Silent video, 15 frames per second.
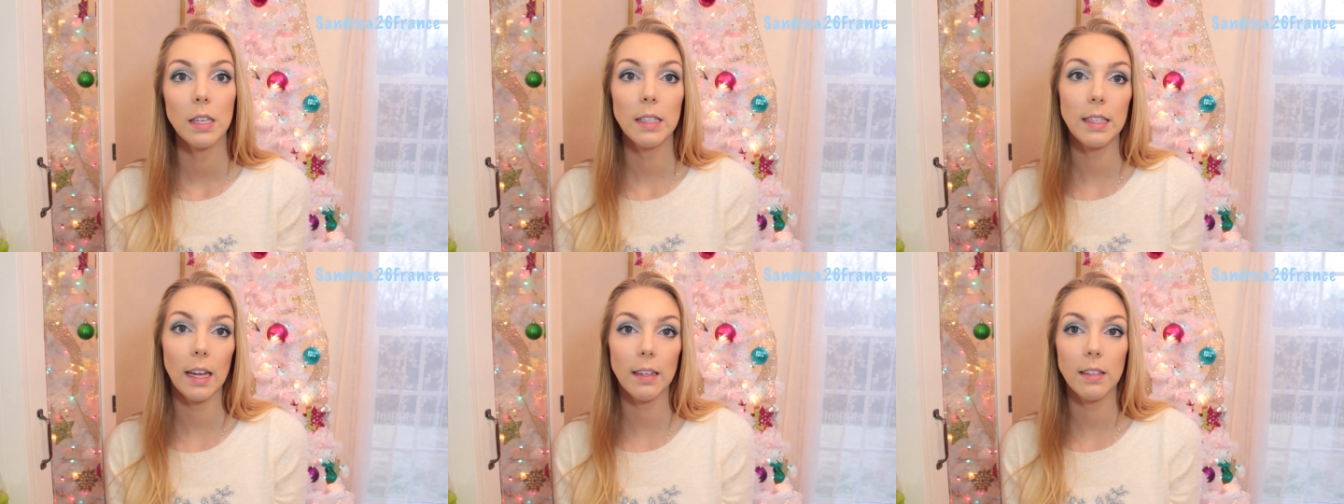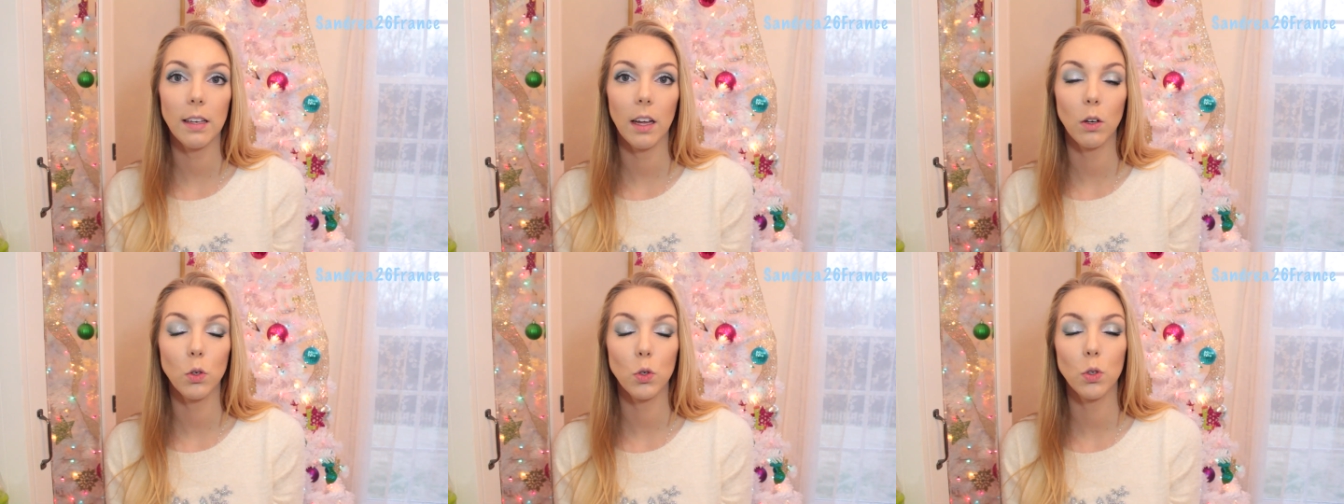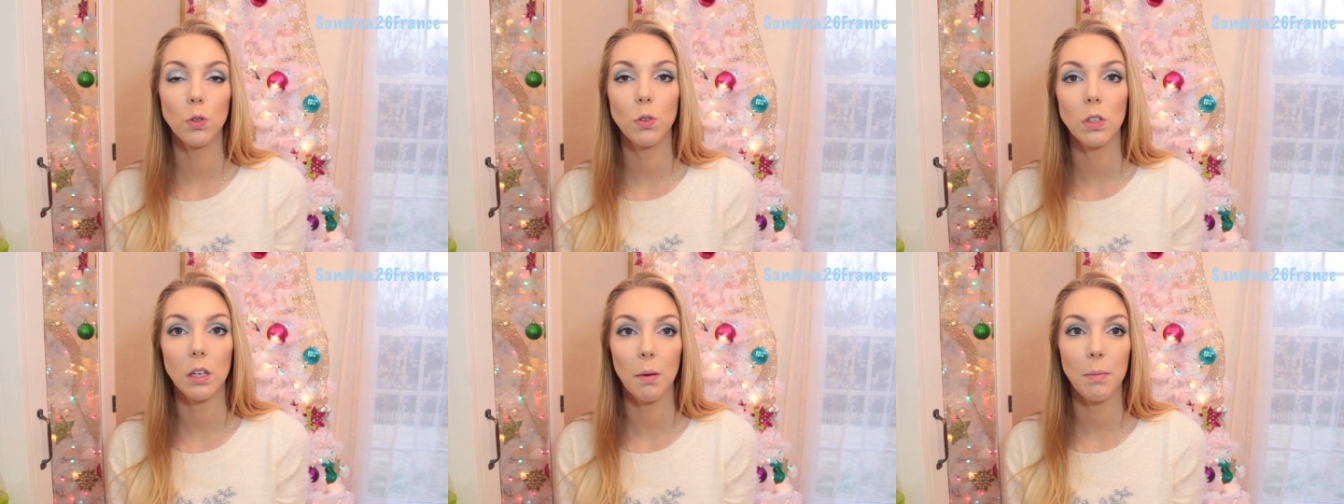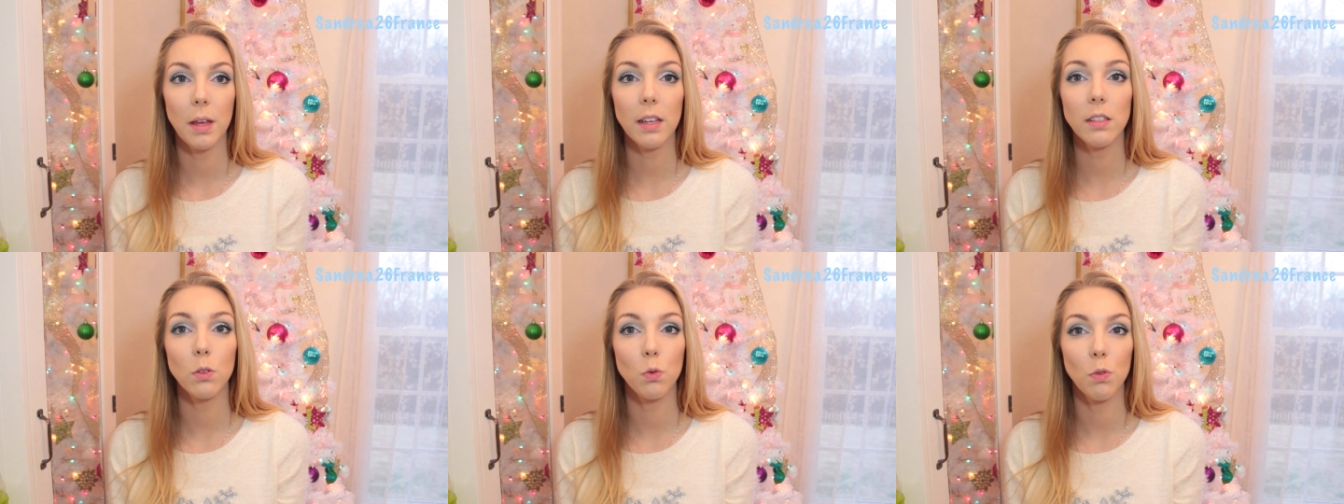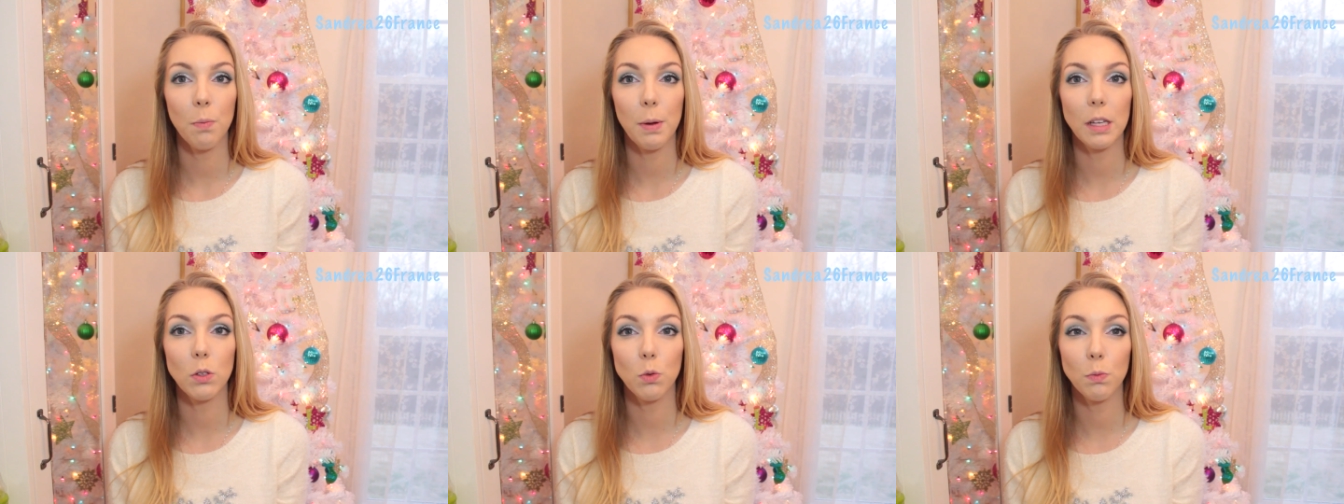Certes, c'est quelque chose que j'aime bien, c'est
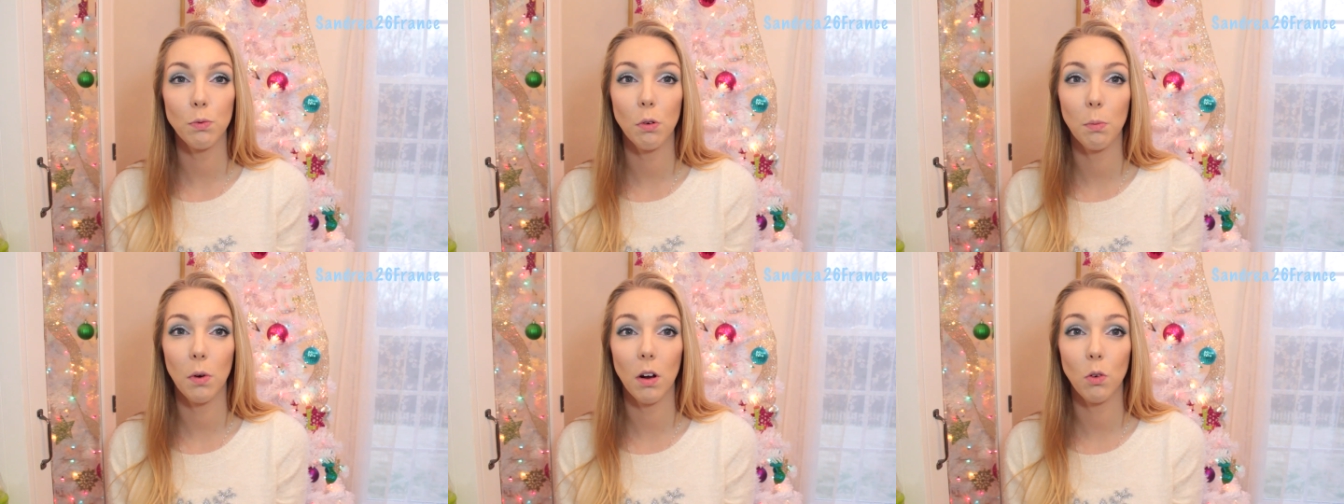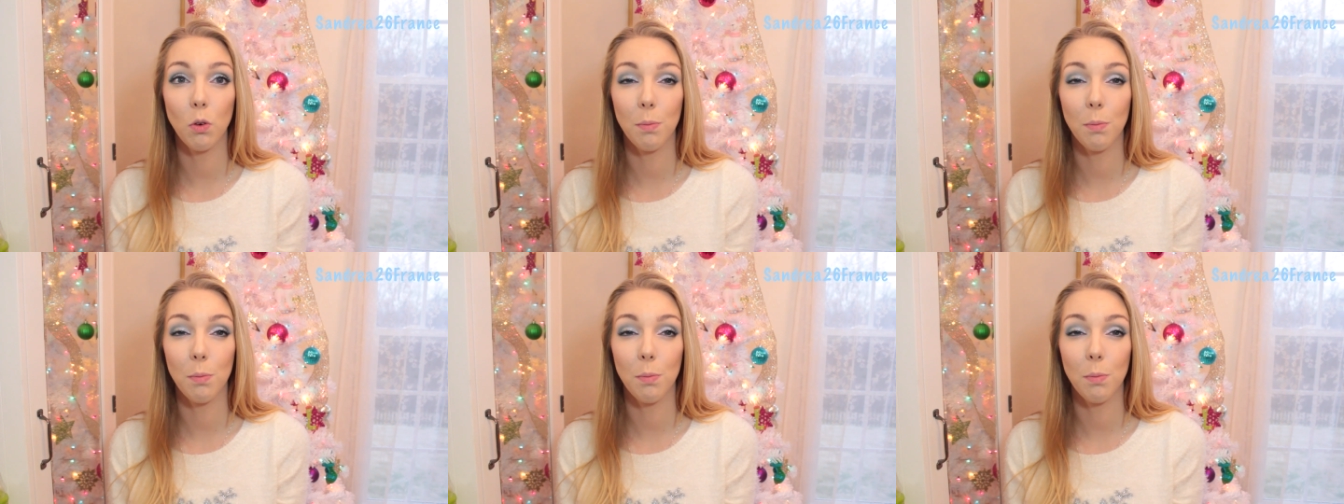une passion pour moi.